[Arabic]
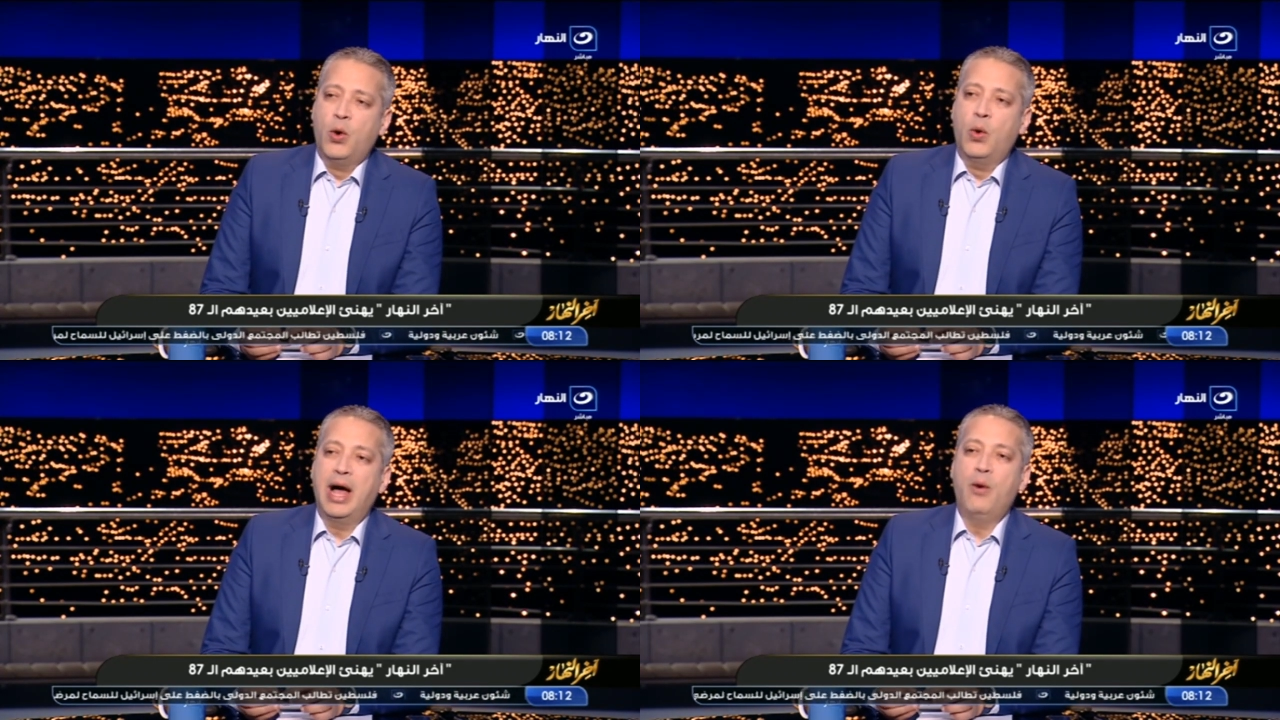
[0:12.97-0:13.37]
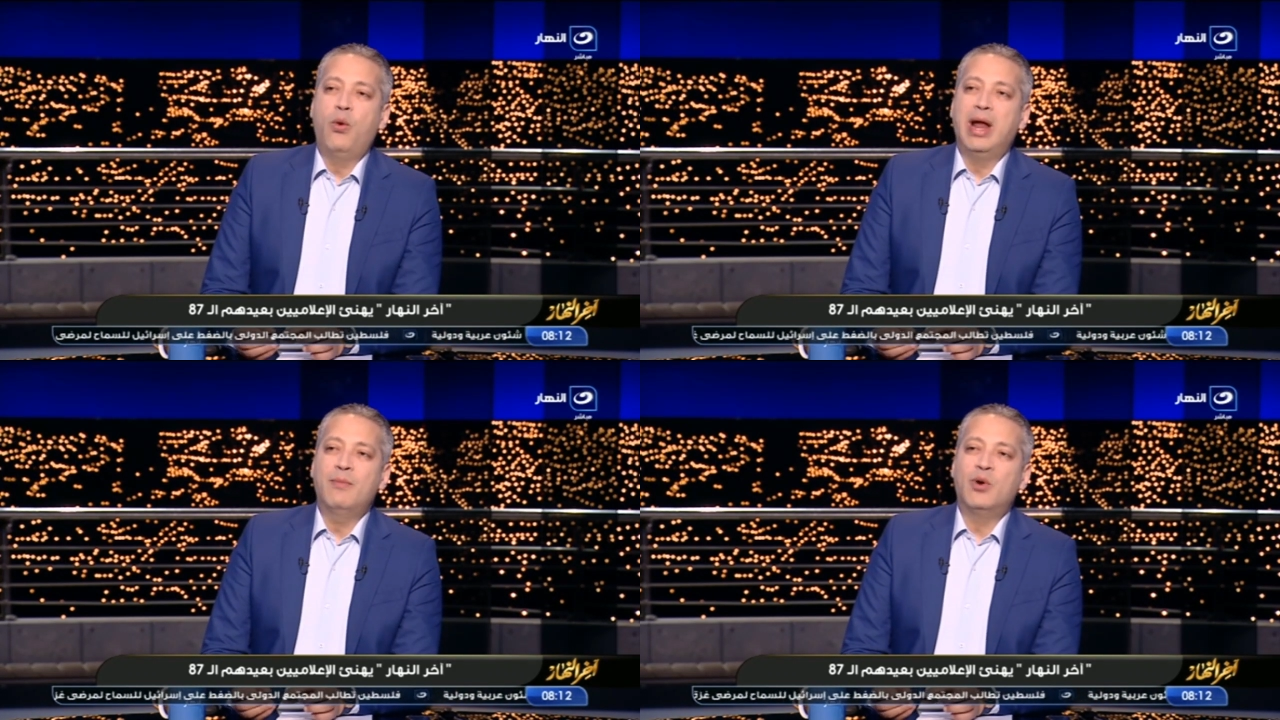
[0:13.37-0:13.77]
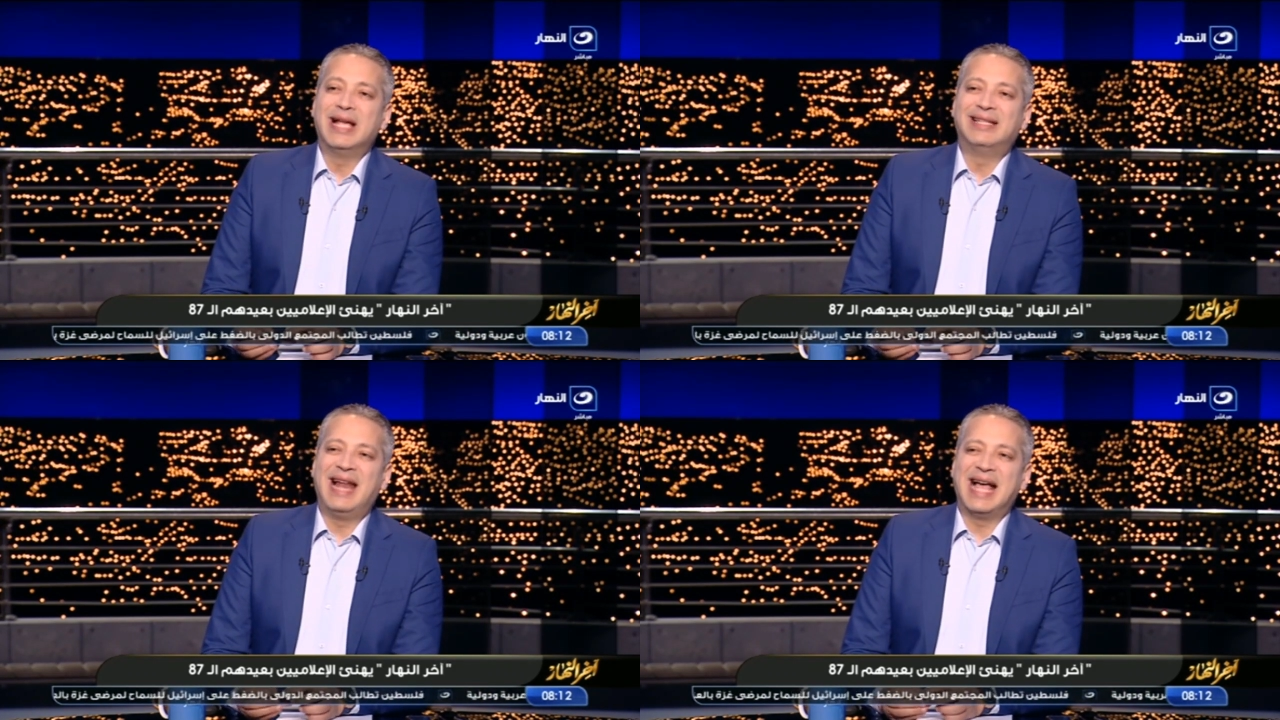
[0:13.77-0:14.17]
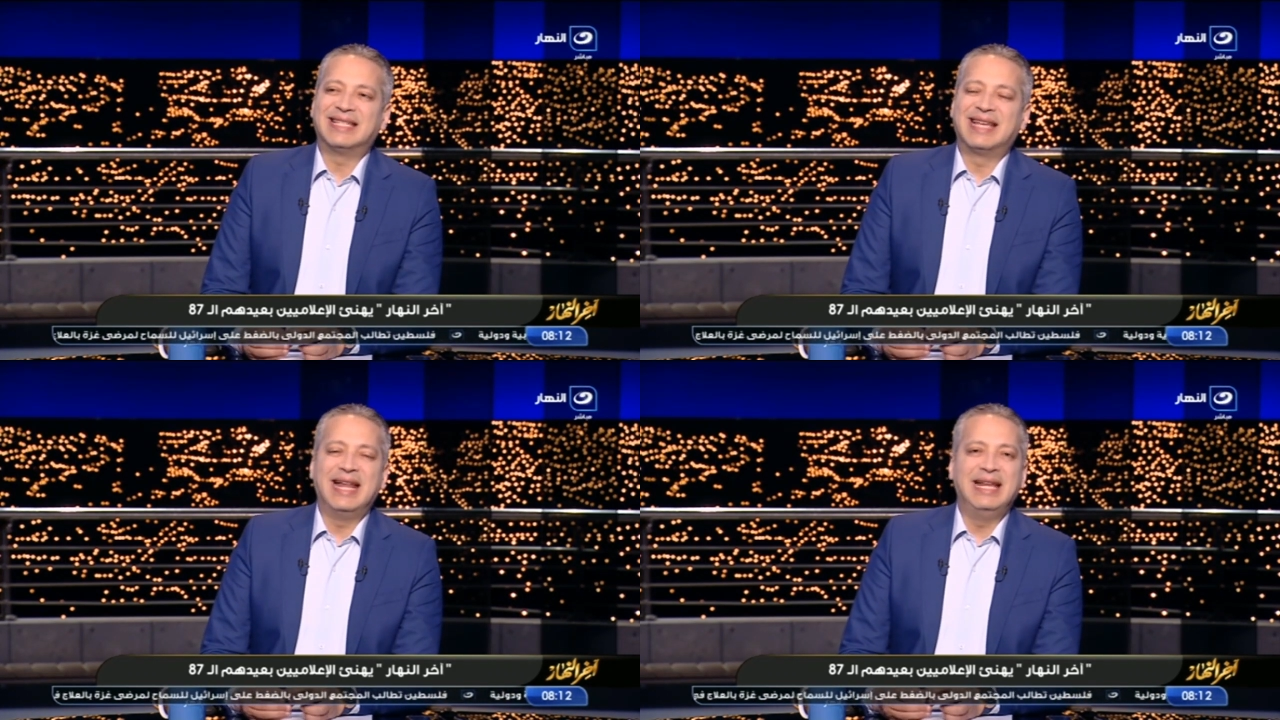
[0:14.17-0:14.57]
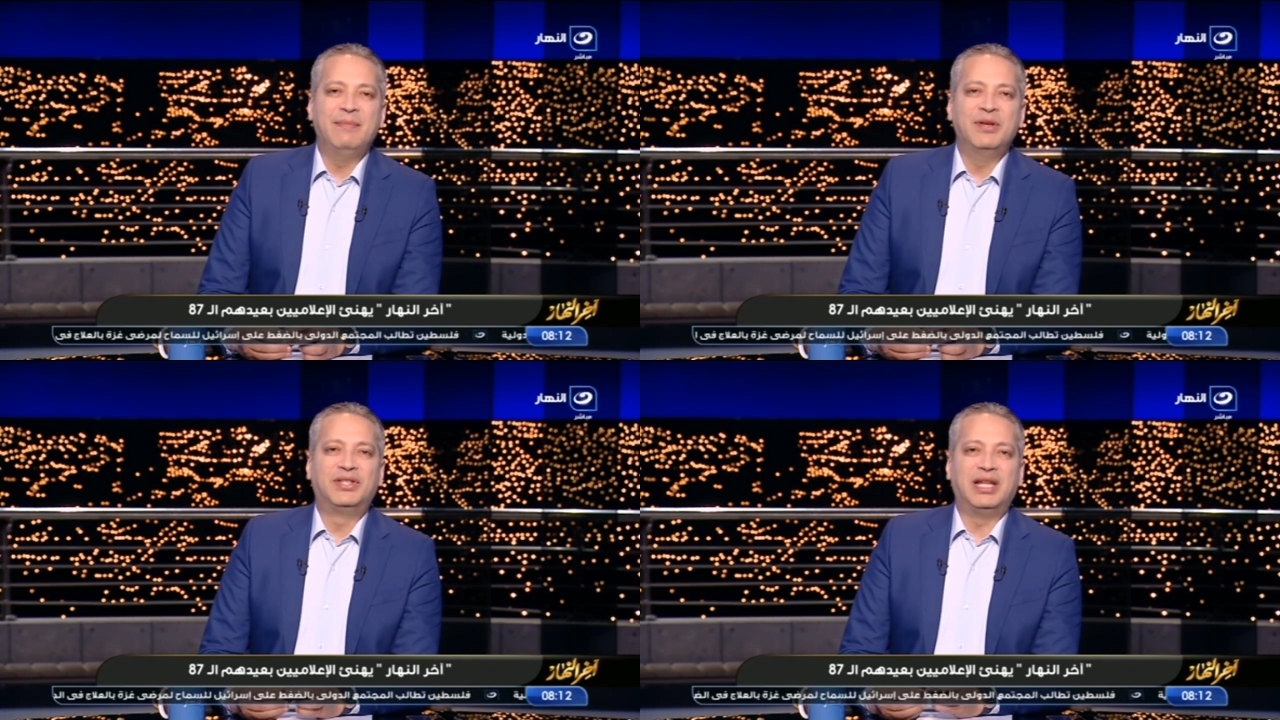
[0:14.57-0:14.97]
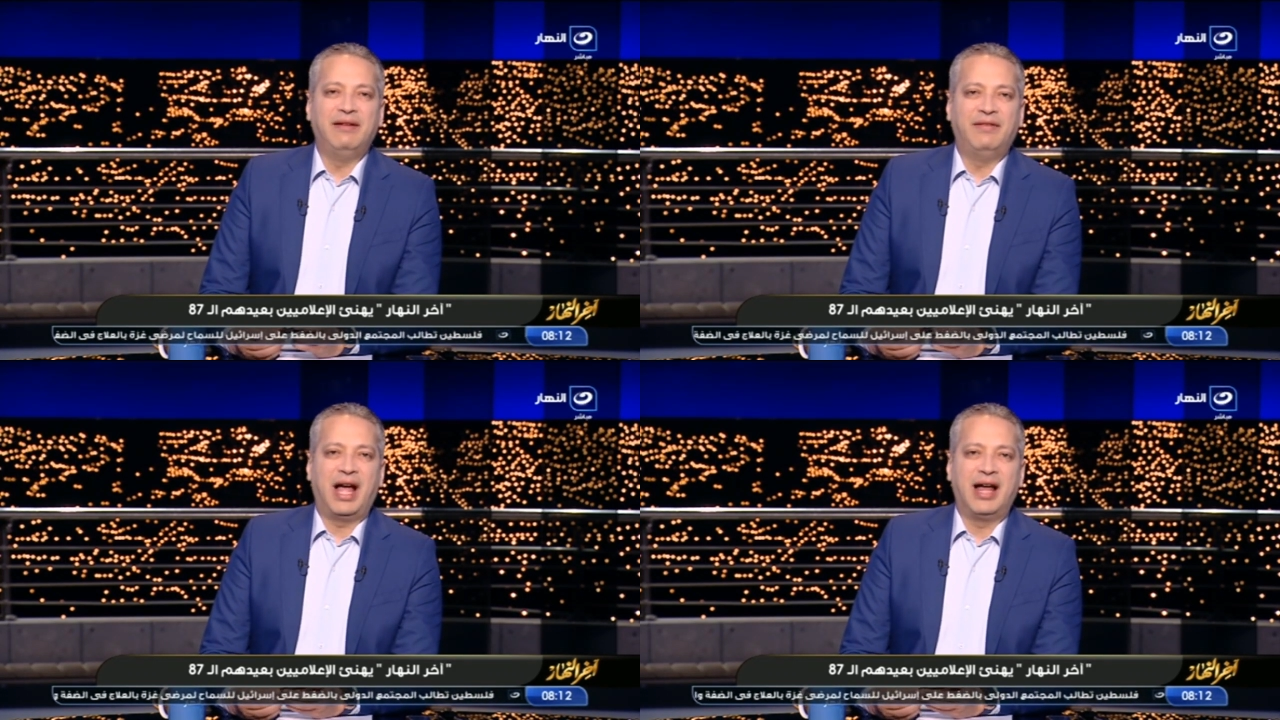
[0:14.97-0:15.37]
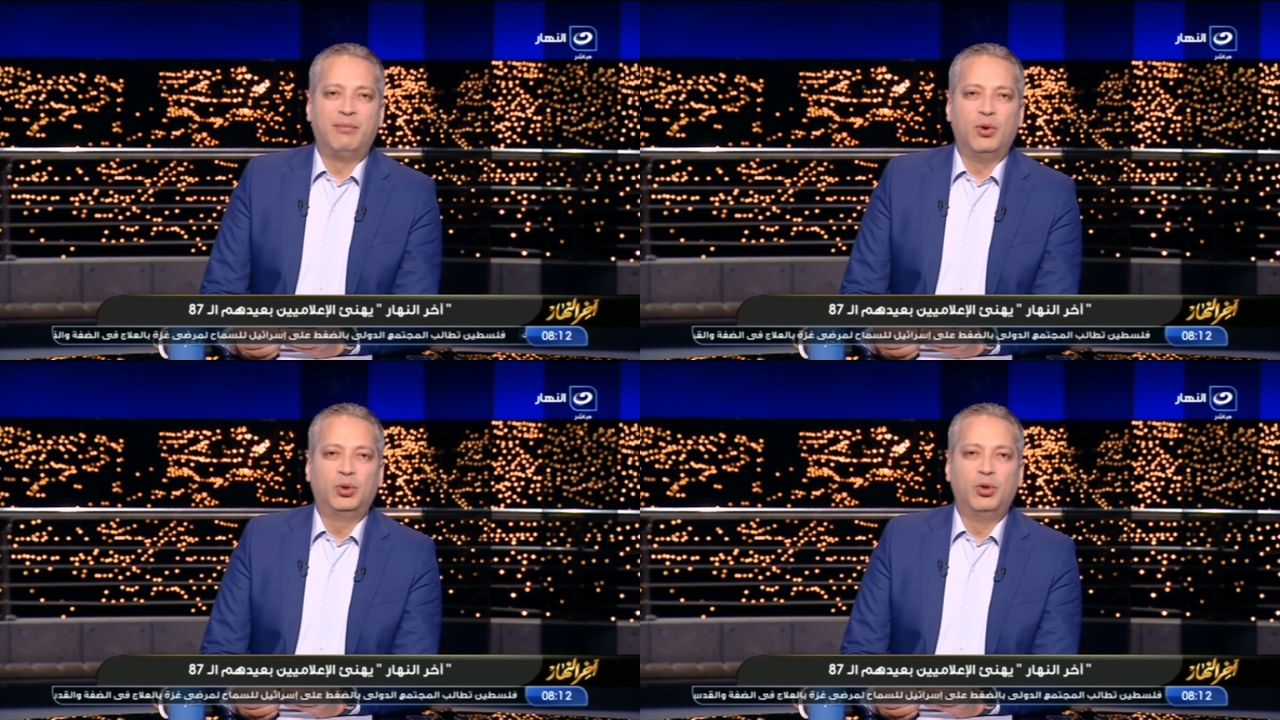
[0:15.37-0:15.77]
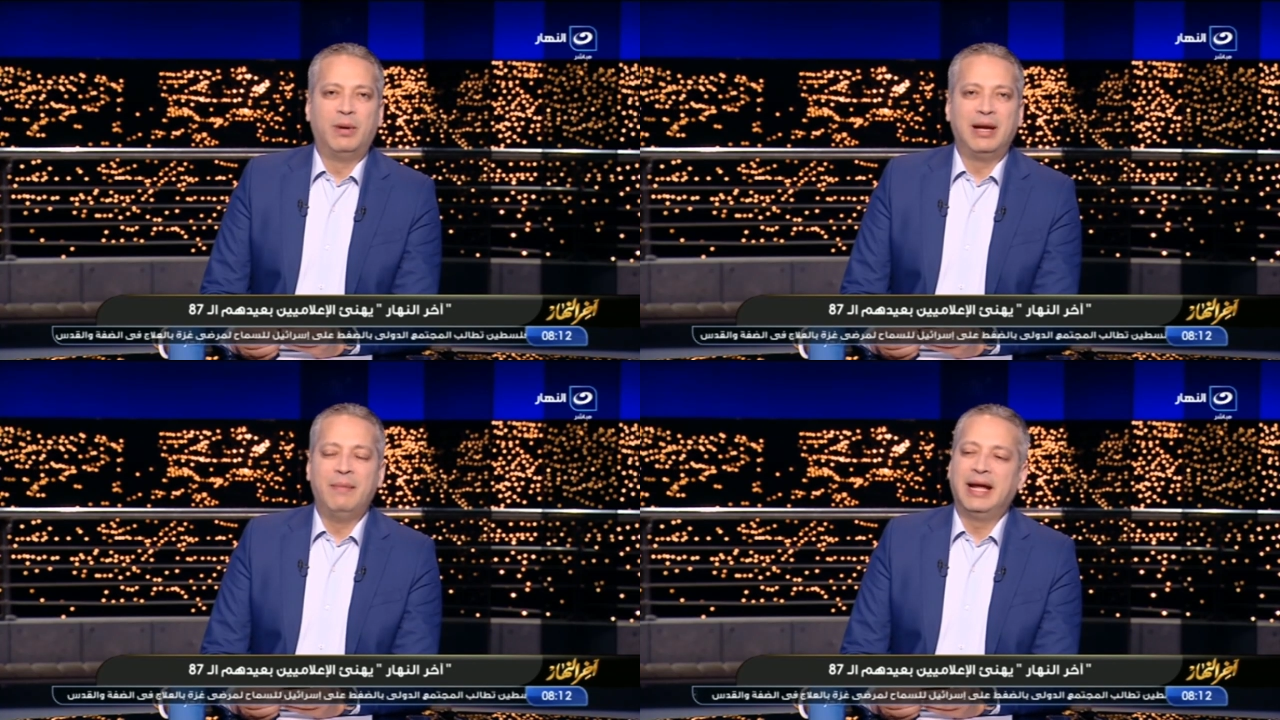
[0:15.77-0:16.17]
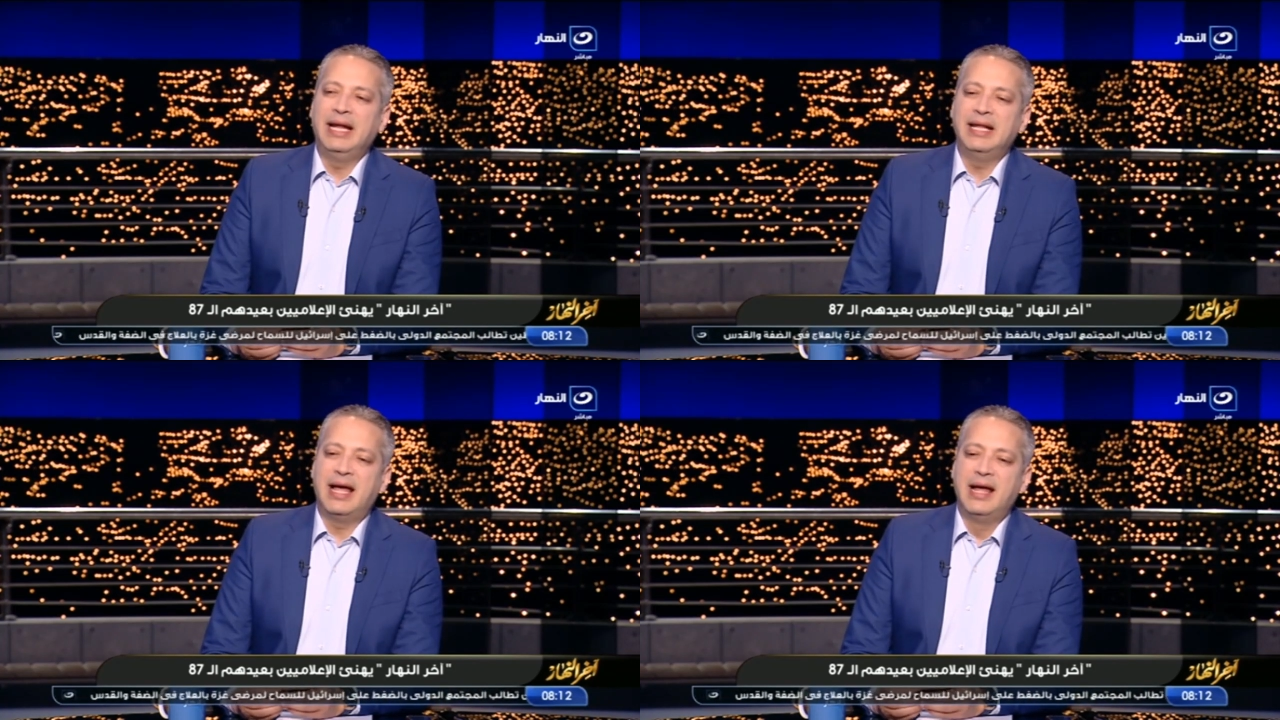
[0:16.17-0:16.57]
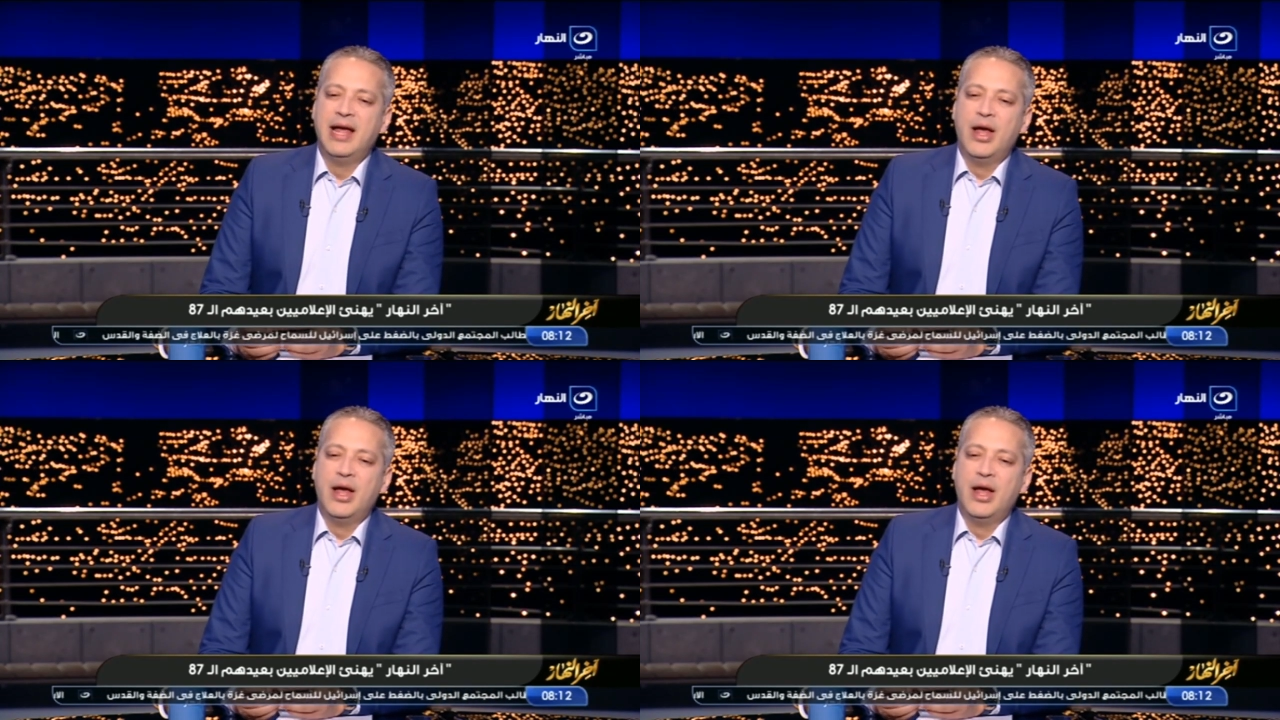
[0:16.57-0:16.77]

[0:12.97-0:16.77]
هو اول مراسل عسكري مصري في حرب اكتوبر المجيده